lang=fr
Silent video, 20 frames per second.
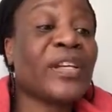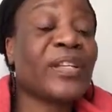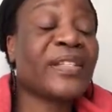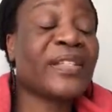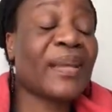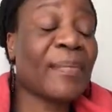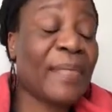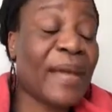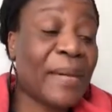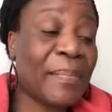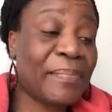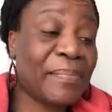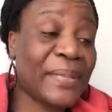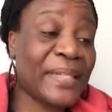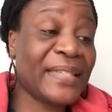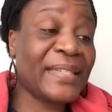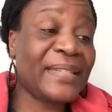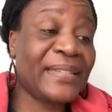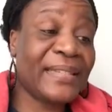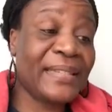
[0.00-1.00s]
ça m'a
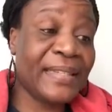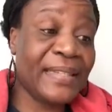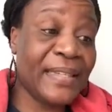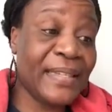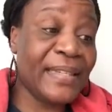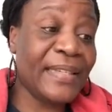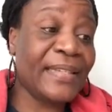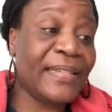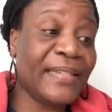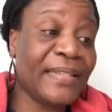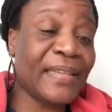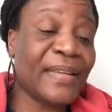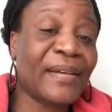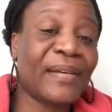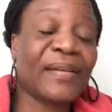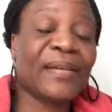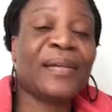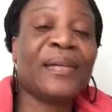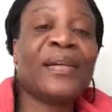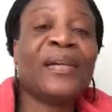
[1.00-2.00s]
pris 10
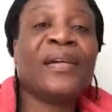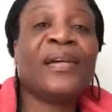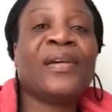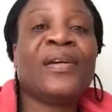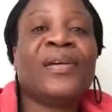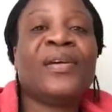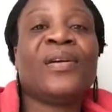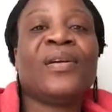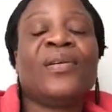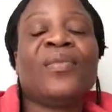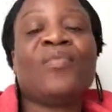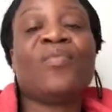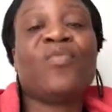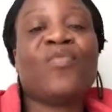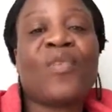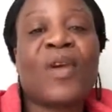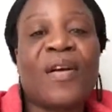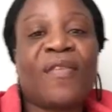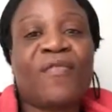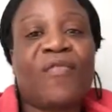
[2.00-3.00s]
ans
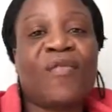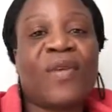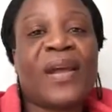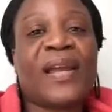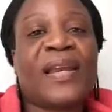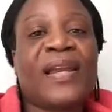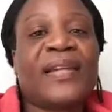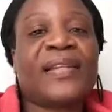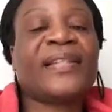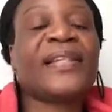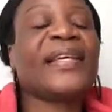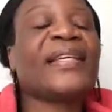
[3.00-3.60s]
pour avoir.